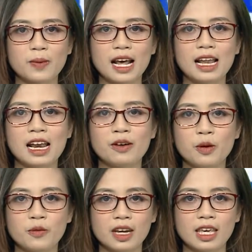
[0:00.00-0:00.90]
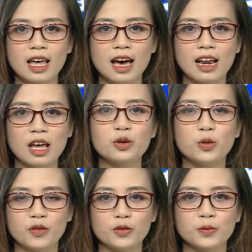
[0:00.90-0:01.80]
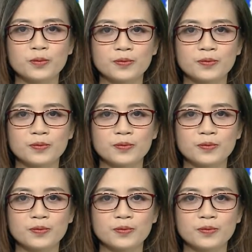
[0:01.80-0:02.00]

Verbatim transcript: para dar la bienvenida al Año Nuevo.